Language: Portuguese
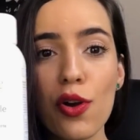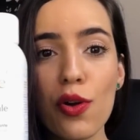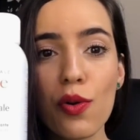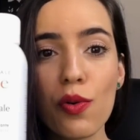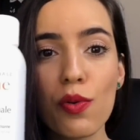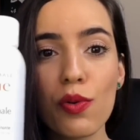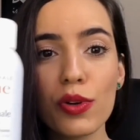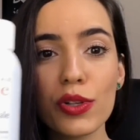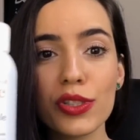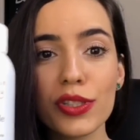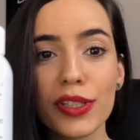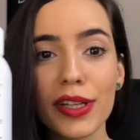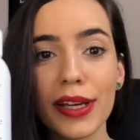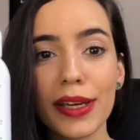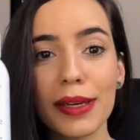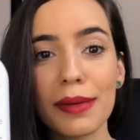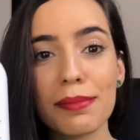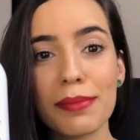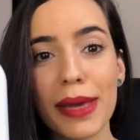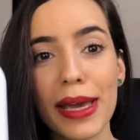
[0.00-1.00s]
custa
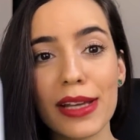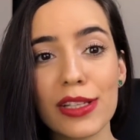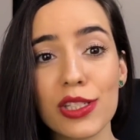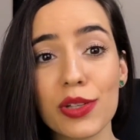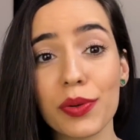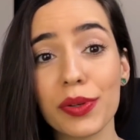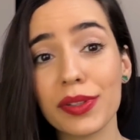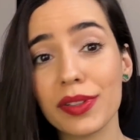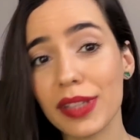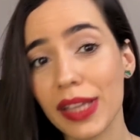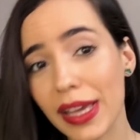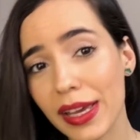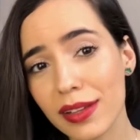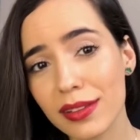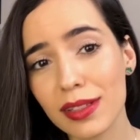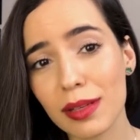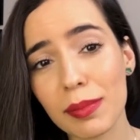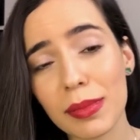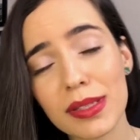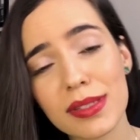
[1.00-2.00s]
em média
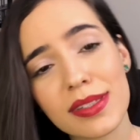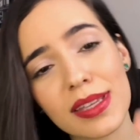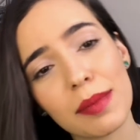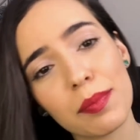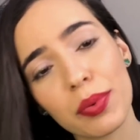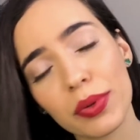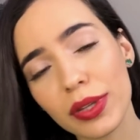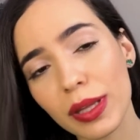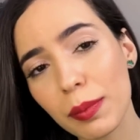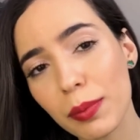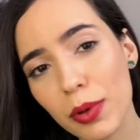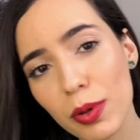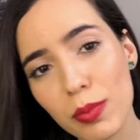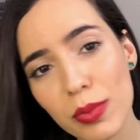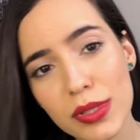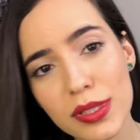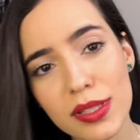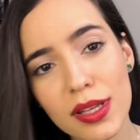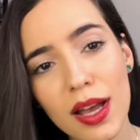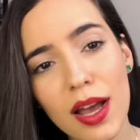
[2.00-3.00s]
80, mas sempre tem
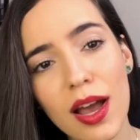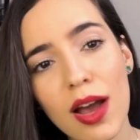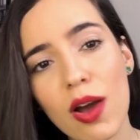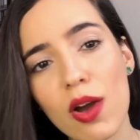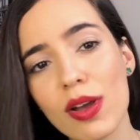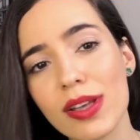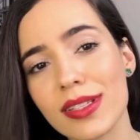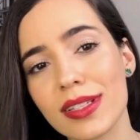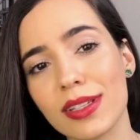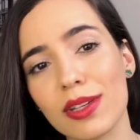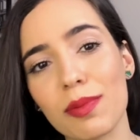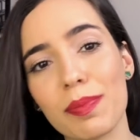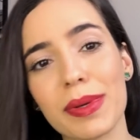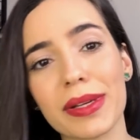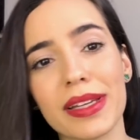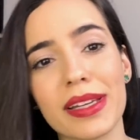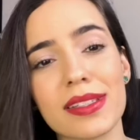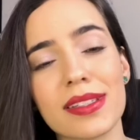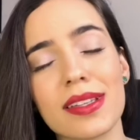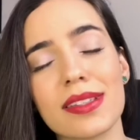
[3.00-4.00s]
promoção. Essa aqui eu
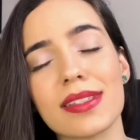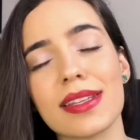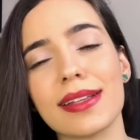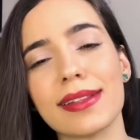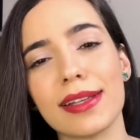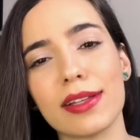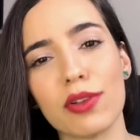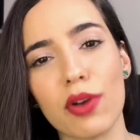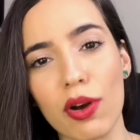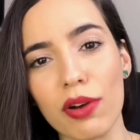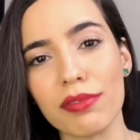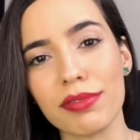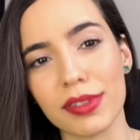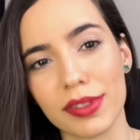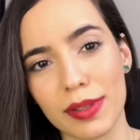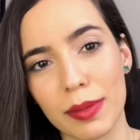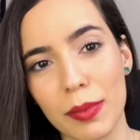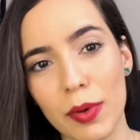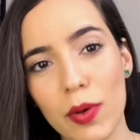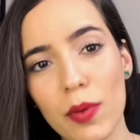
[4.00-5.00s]
paguei 69,
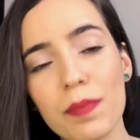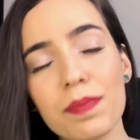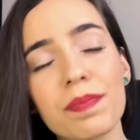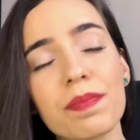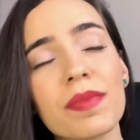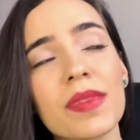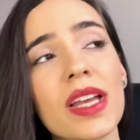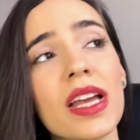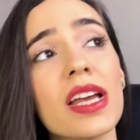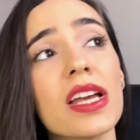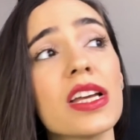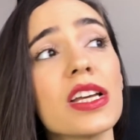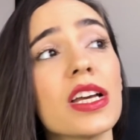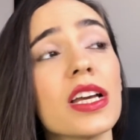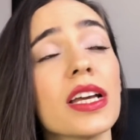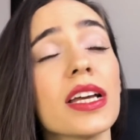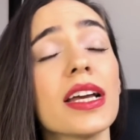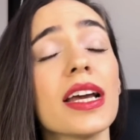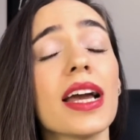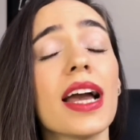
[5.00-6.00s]
tá bom?
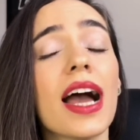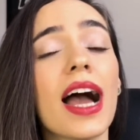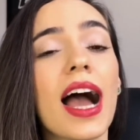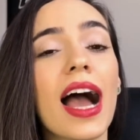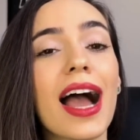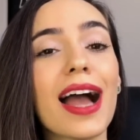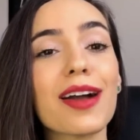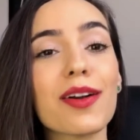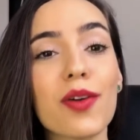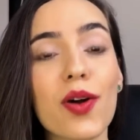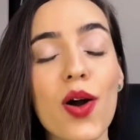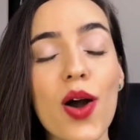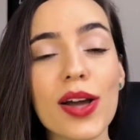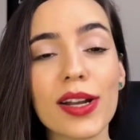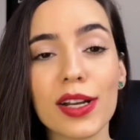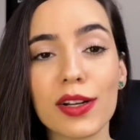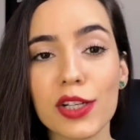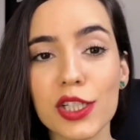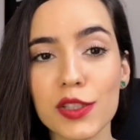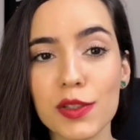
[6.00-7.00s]

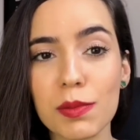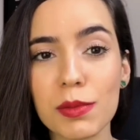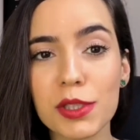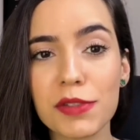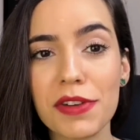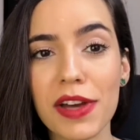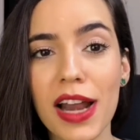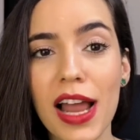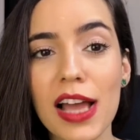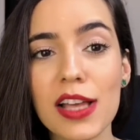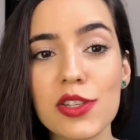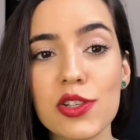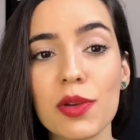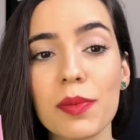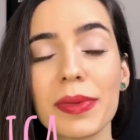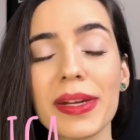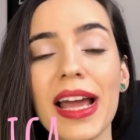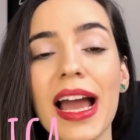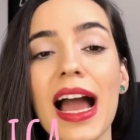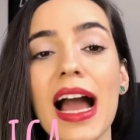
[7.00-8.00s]
Agora nós vamos falar
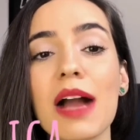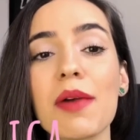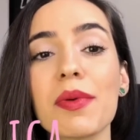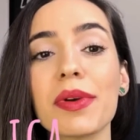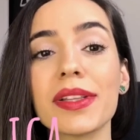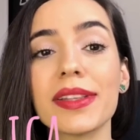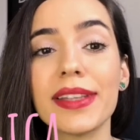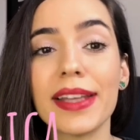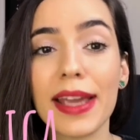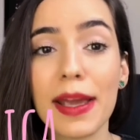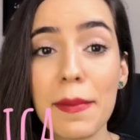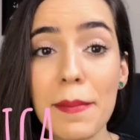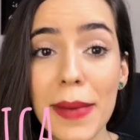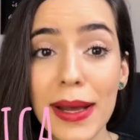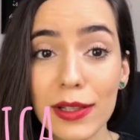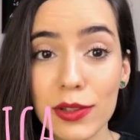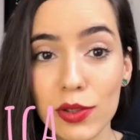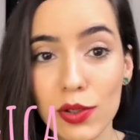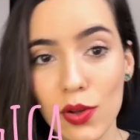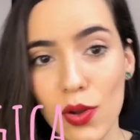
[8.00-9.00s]
sobre a água
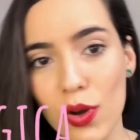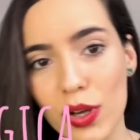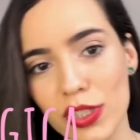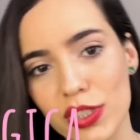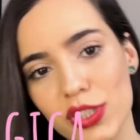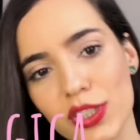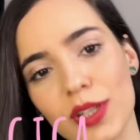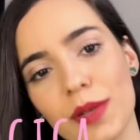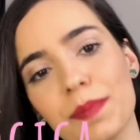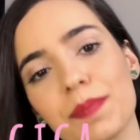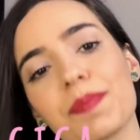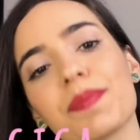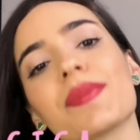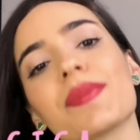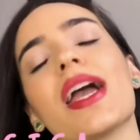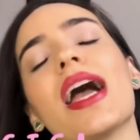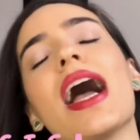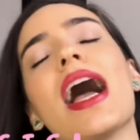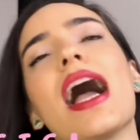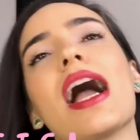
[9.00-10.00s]
dermatológica.
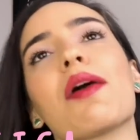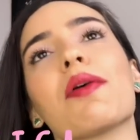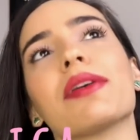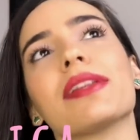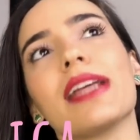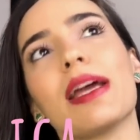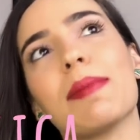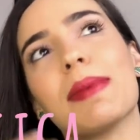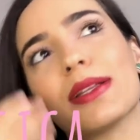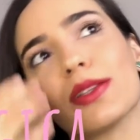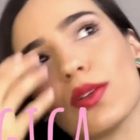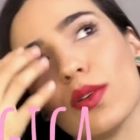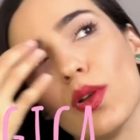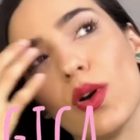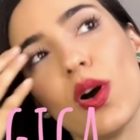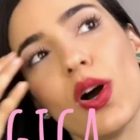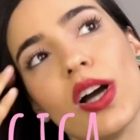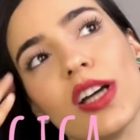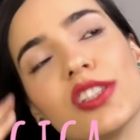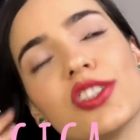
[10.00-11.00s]
Água
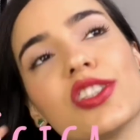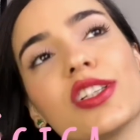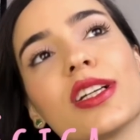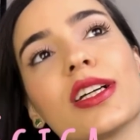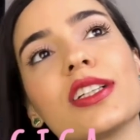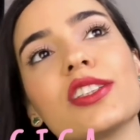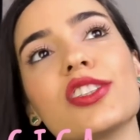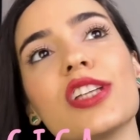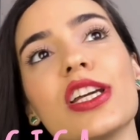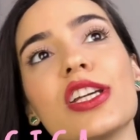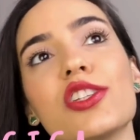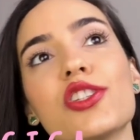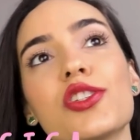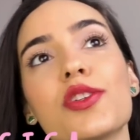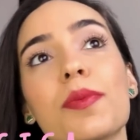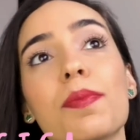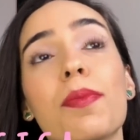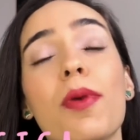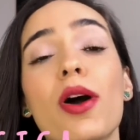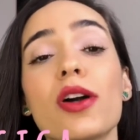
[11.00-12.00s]
dermatológica,
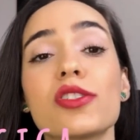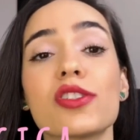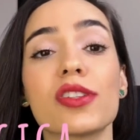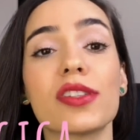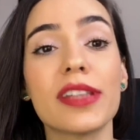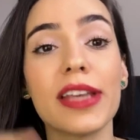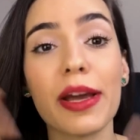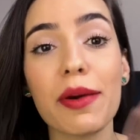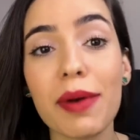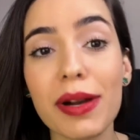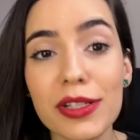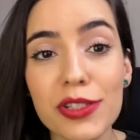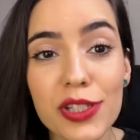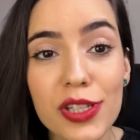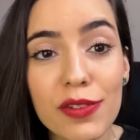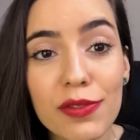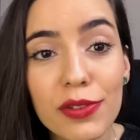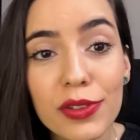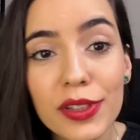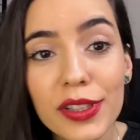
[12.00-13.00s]
gente, pode ter o
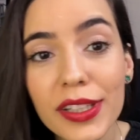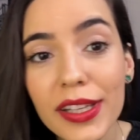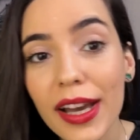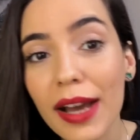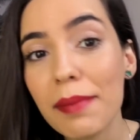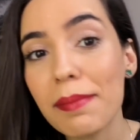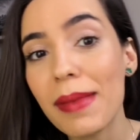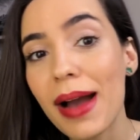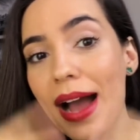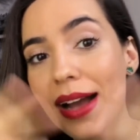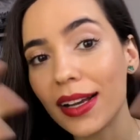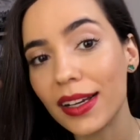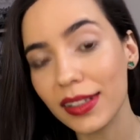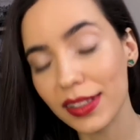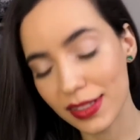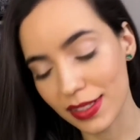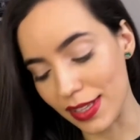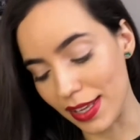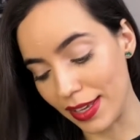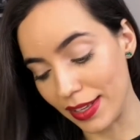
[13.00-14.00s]
ativo que a marca
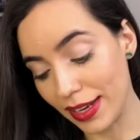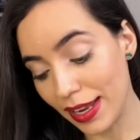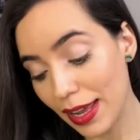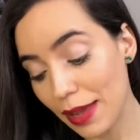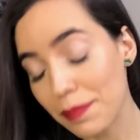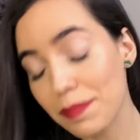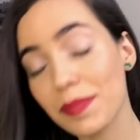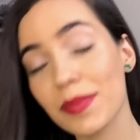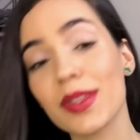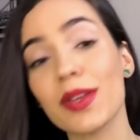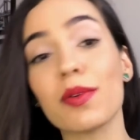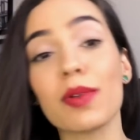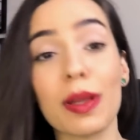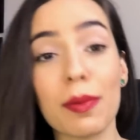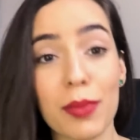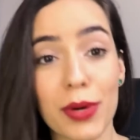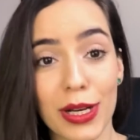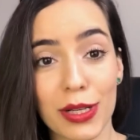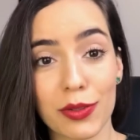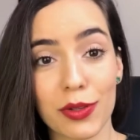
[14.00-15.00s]
quiser, né? O
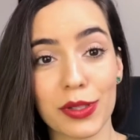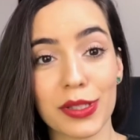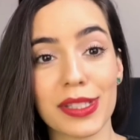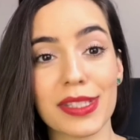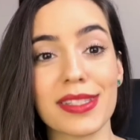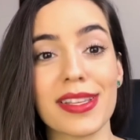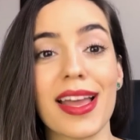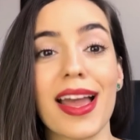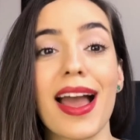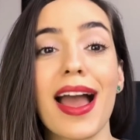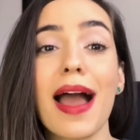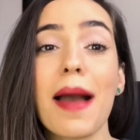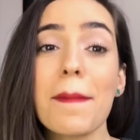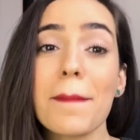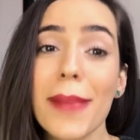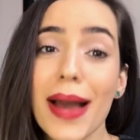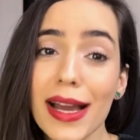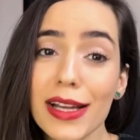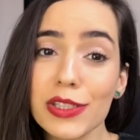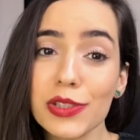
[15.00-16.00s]
laboratório quiser. A
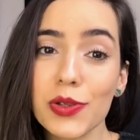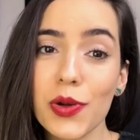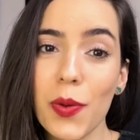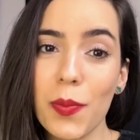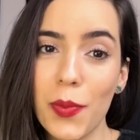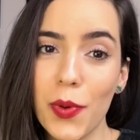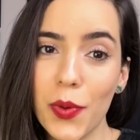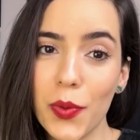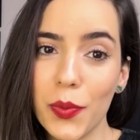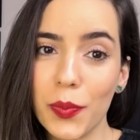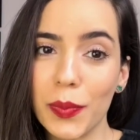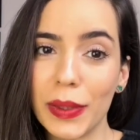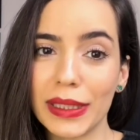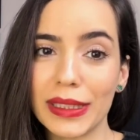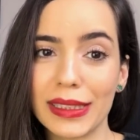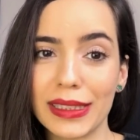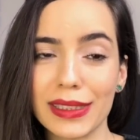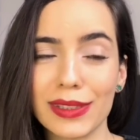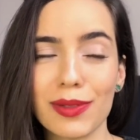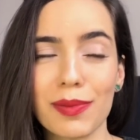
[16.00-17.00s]
mais comum
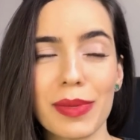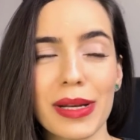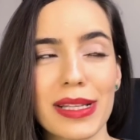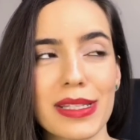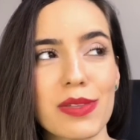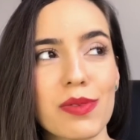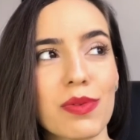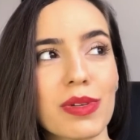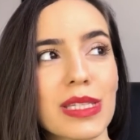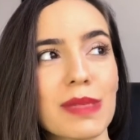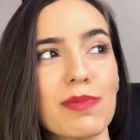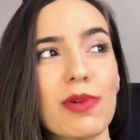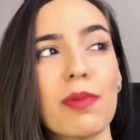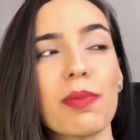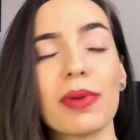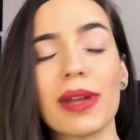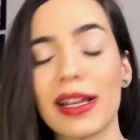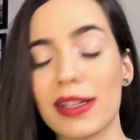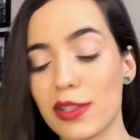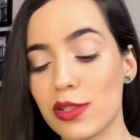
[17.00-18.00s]
aqui no Brasil que se
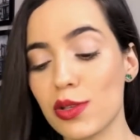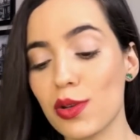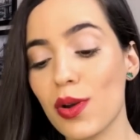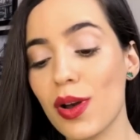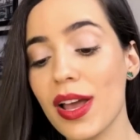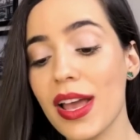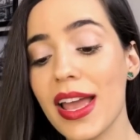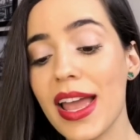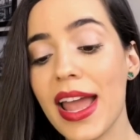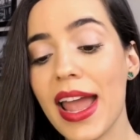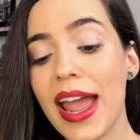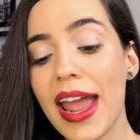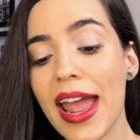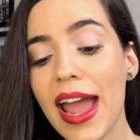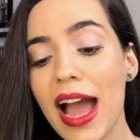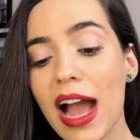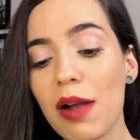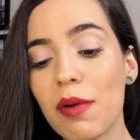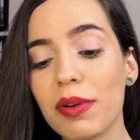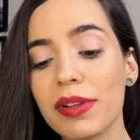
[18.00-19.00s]
popularizou é
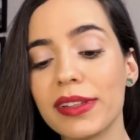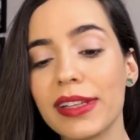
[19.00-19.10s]
a água